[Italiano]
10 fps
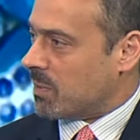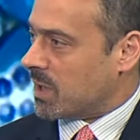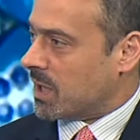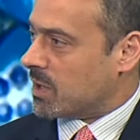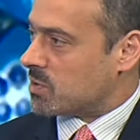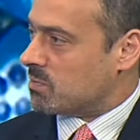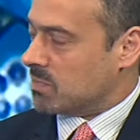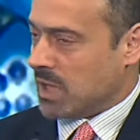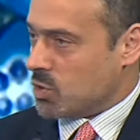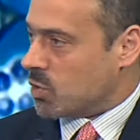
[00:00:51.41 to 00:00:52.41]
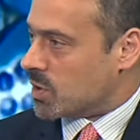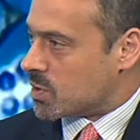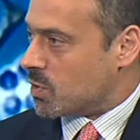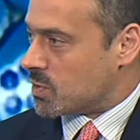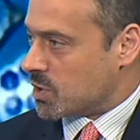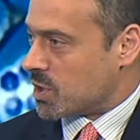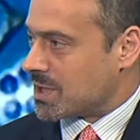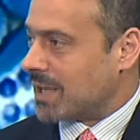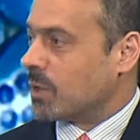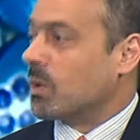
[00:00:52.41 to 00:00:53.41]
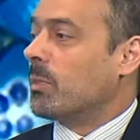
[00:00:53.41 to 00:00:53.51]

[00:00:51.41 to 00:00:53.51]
Perché nei giorni scorsi c'è stata una